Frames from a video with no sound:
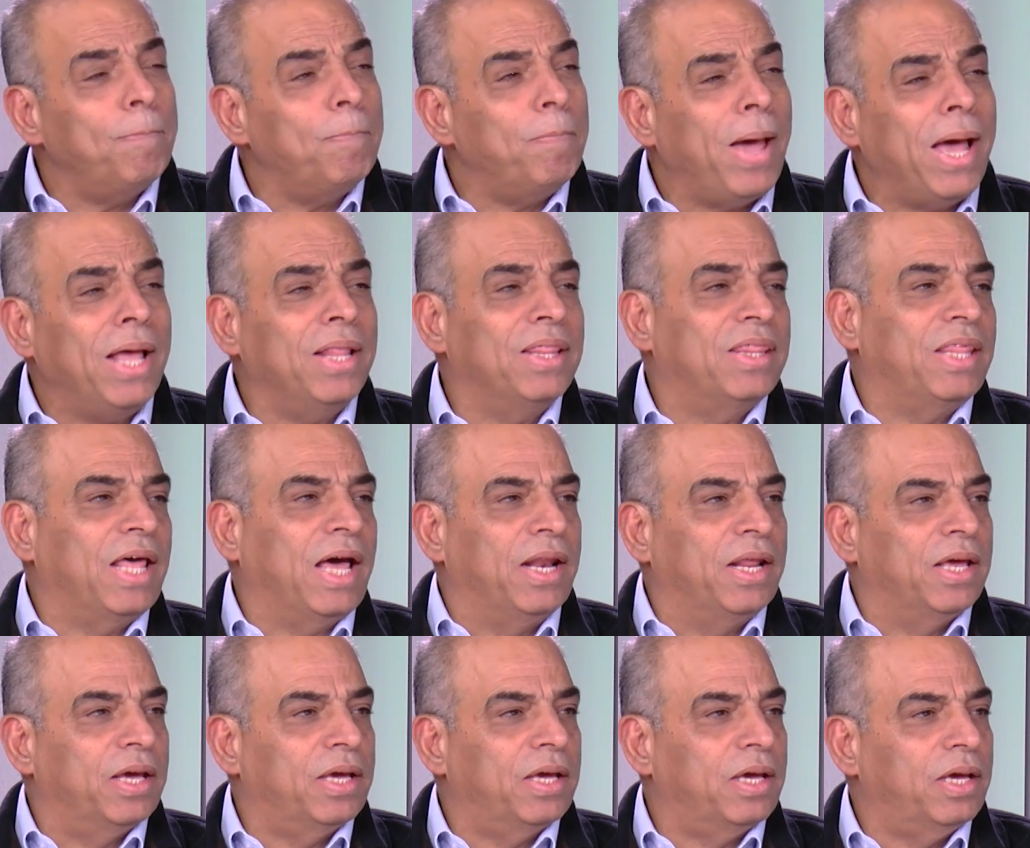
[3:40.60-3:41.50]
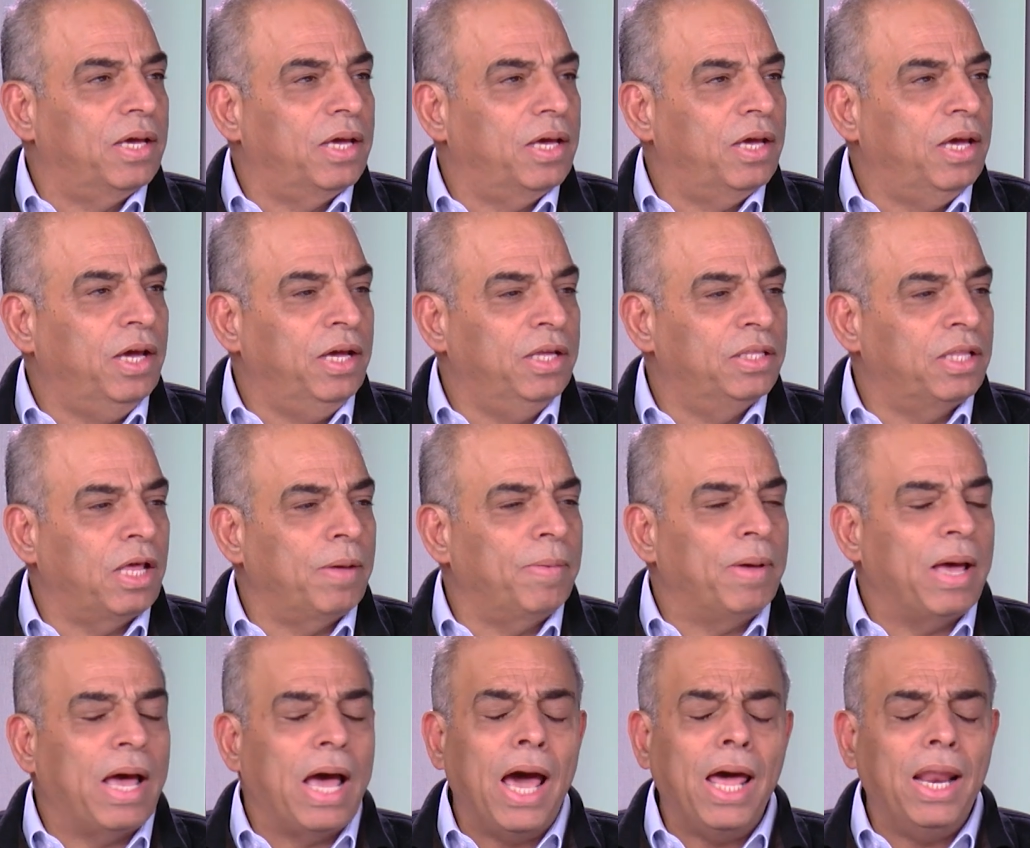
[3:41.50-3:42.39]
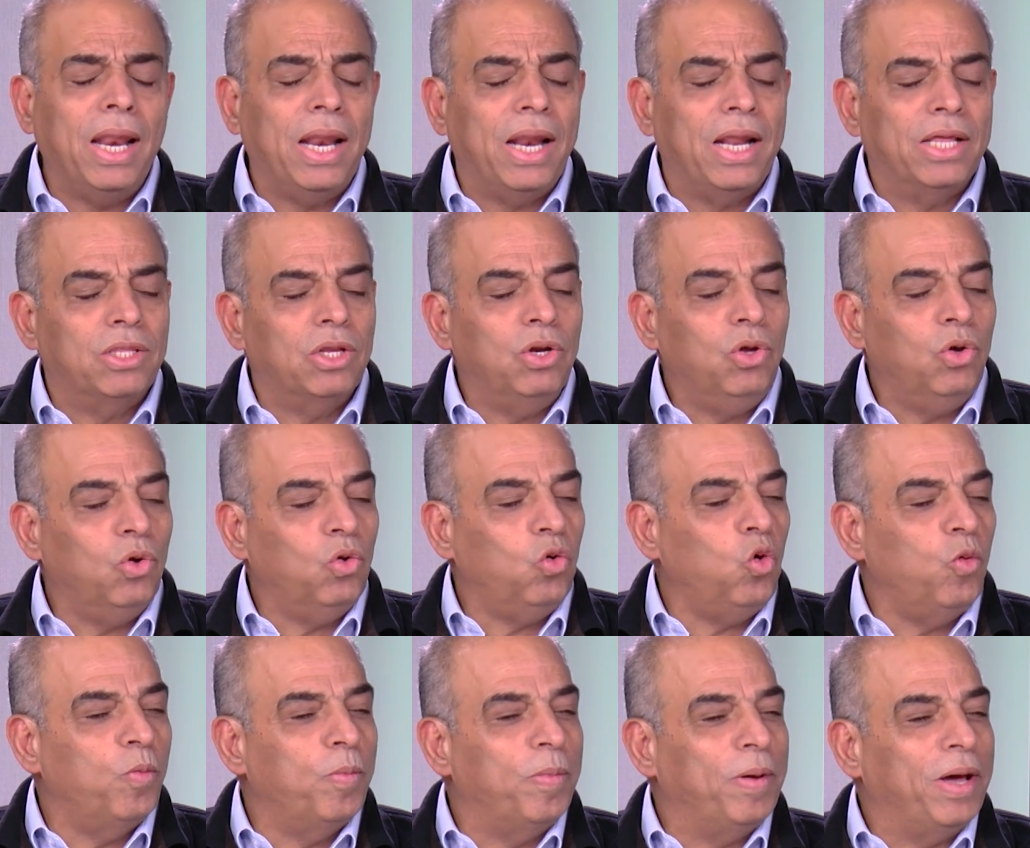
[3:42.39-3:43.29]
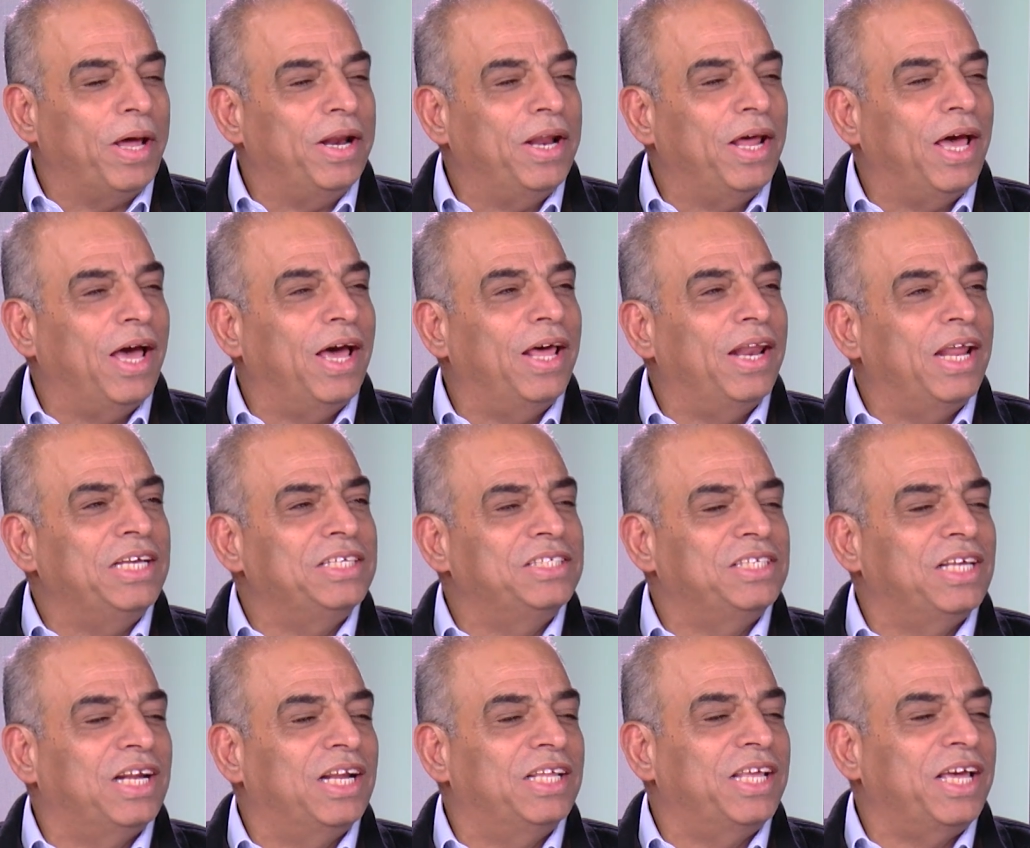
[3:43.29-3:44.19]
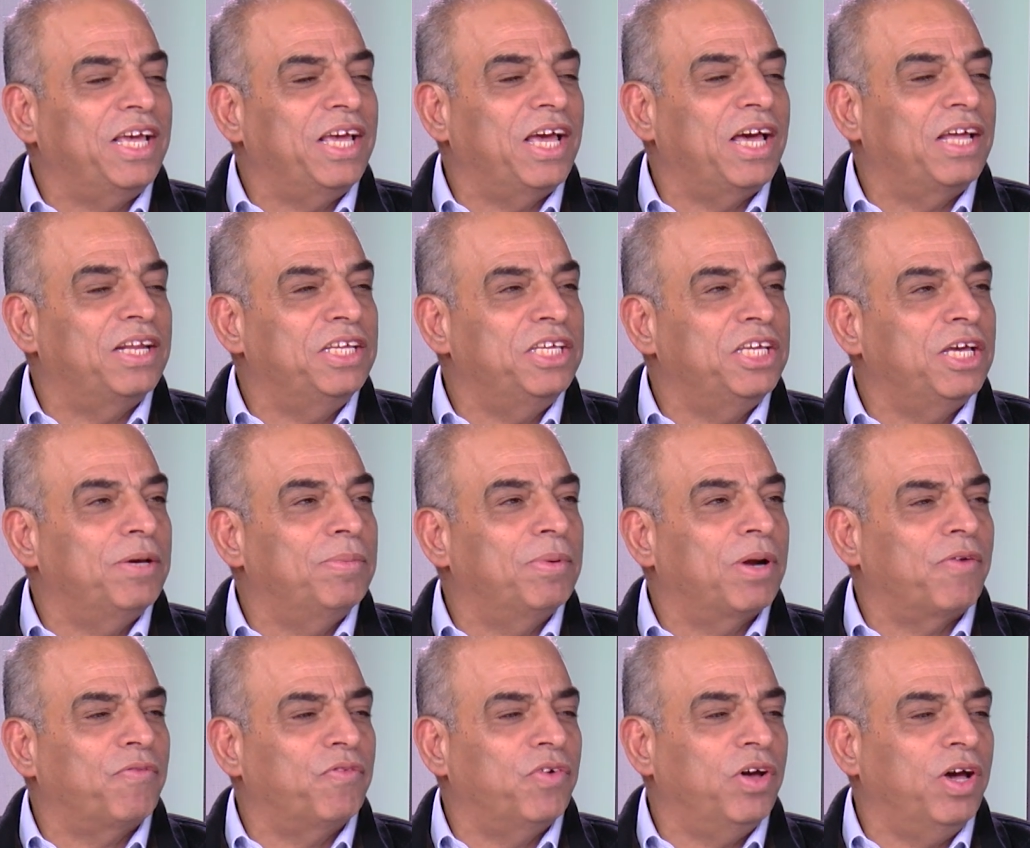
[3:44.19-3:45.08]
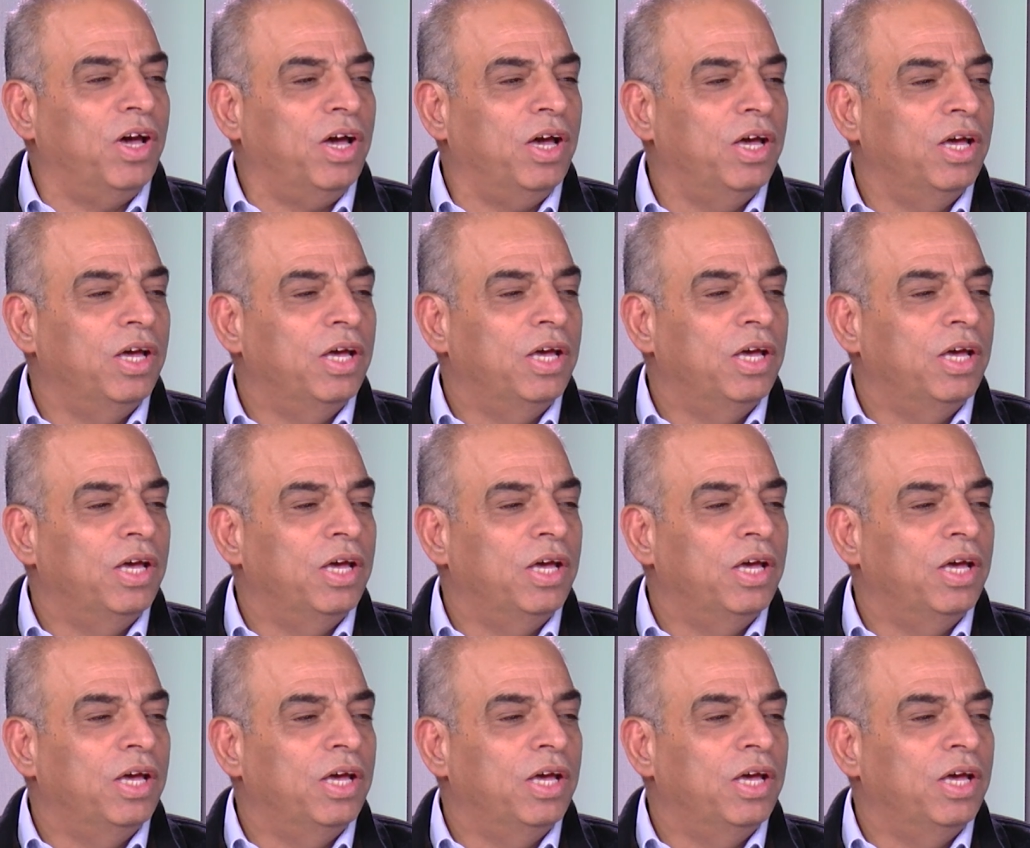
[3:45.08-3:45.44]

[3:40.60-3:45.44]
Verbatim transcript: بعد ذلك عندما أعلنت الحكومة بأنها ليس لديها نية برفع